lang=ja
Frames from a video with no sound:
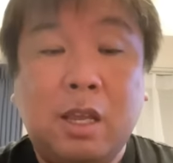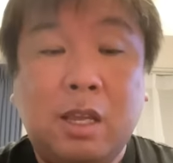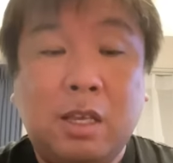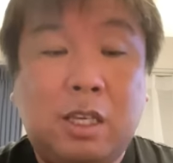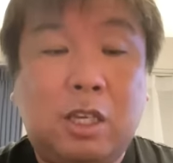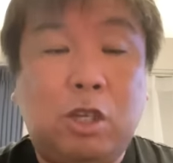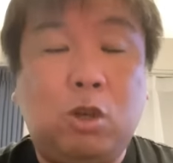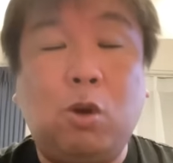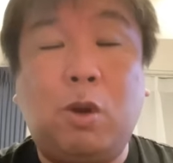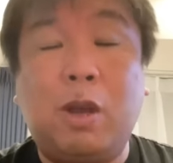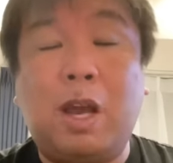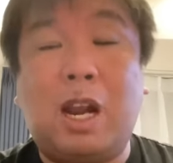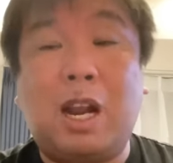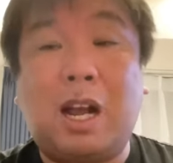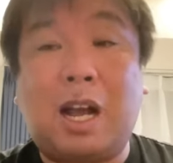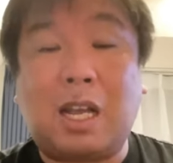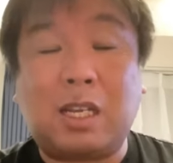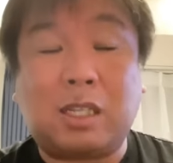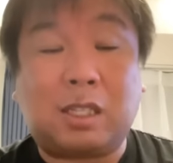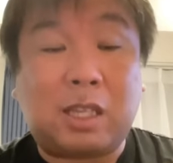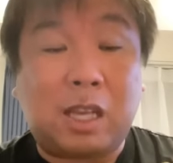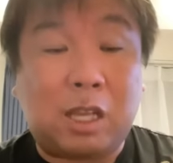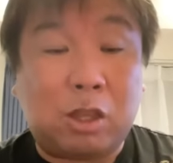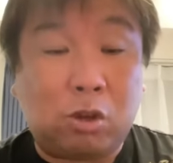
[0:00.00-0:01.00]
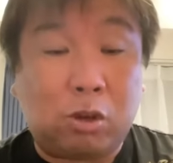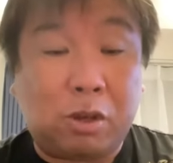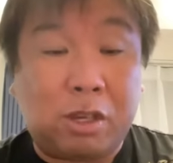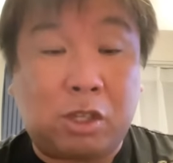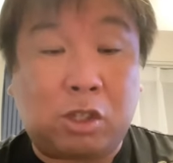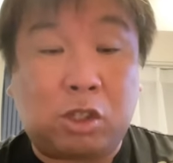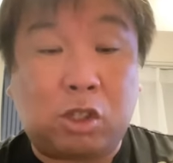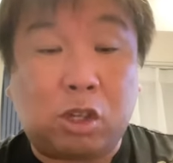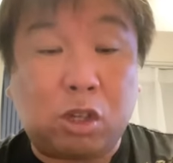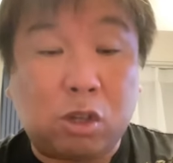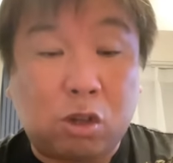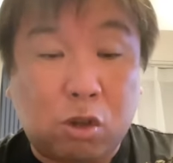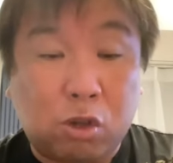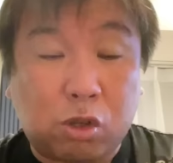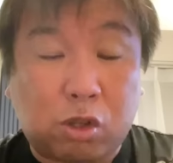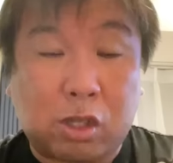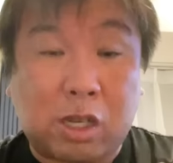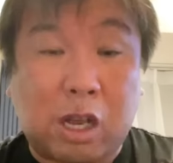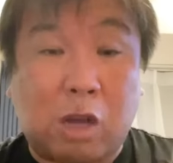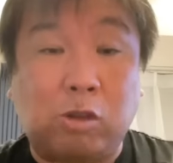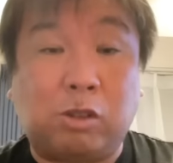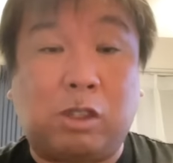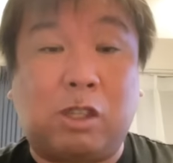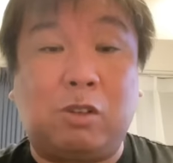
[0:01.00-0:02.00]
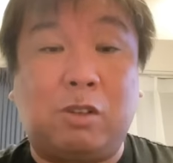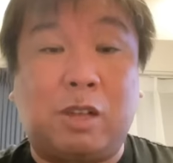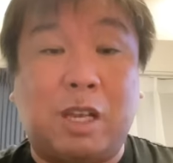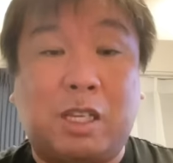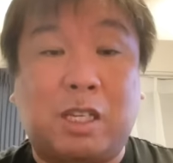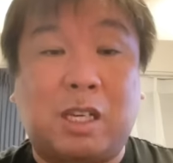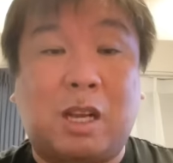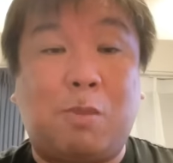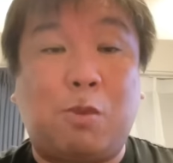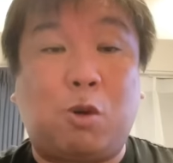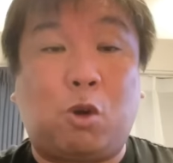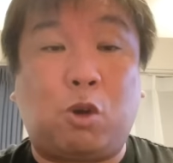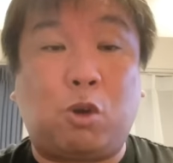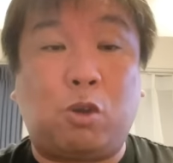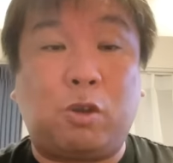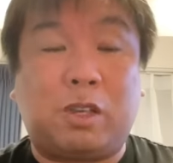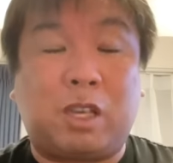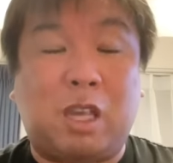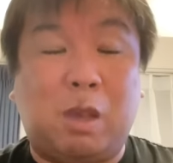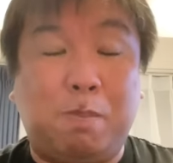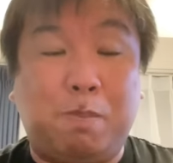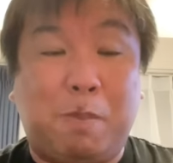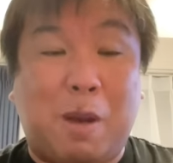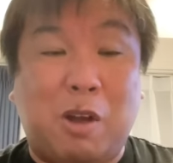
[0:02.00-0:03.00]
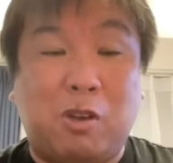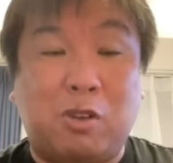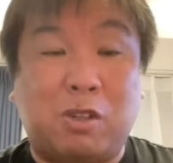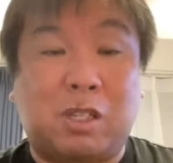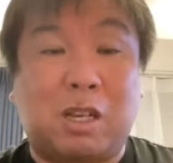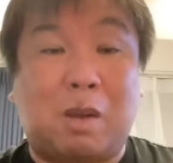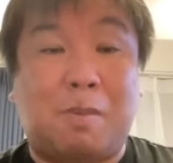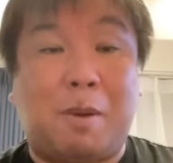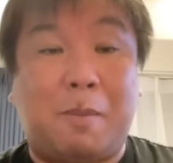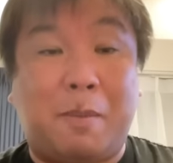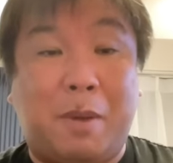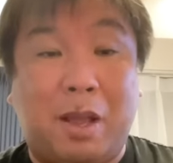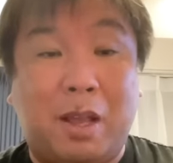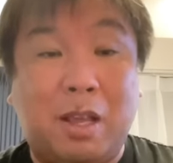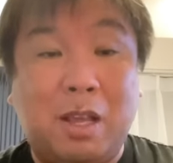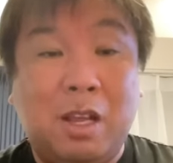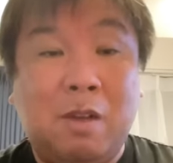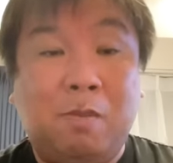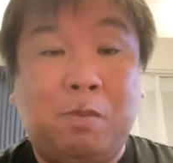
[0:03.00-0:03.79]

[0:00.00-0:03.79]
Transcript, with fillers: 軌道やらかしてんのにすぐ使うっていうね、しかもこの緊迫した場面、